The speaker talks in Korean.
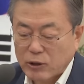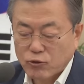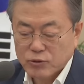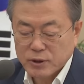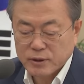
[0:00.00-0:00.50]

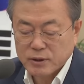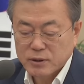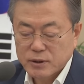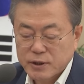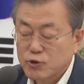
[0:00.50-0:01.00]
사고는
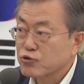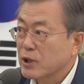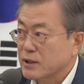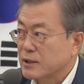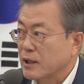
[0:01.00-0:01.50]

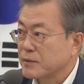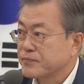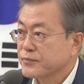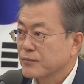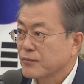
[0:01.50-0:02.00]
실수가 아니라
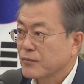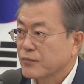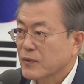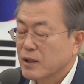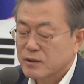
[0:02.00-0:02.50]

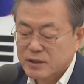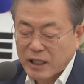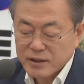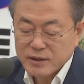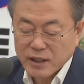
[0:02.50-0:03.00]

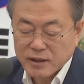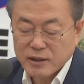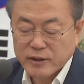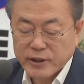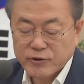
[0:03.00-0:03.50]
살인
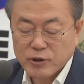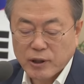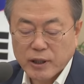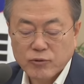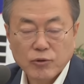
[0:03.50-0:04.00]
행위가
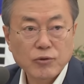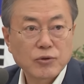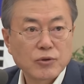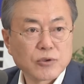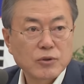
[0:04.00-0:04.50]
되기도 하고
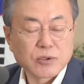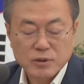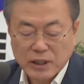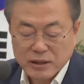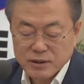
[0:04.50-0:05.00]

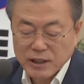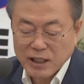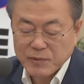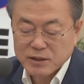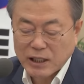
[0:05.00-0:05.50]
다른
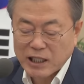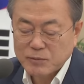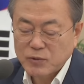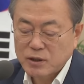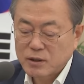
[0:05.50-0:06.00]
사람의
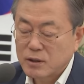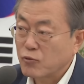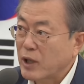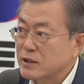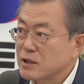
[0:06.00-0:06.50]
삶을
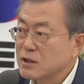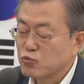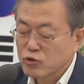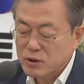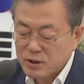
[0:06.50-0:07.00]
완전히
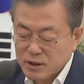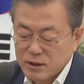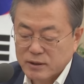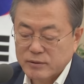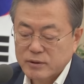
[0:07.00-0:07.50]

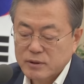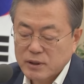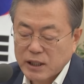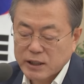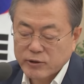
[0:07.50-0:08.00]
무너뜨리는
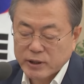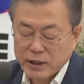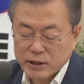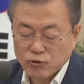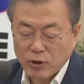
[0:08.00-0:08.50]
행위가
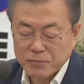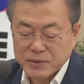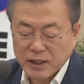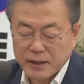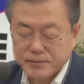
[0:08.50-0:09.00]
되기도
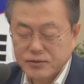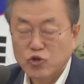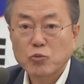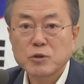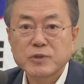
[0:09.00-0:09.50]
합니다.
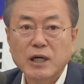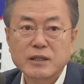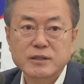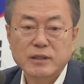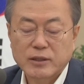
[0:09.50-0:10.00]
초범이라
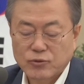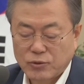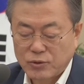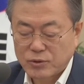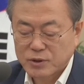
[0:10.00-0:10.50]

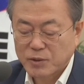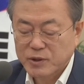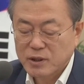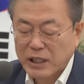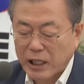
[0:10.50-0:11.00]
할지라도
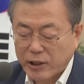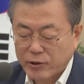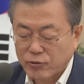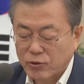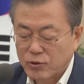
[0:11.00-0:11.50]
처벌을
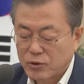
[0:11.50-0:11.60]
강화하고.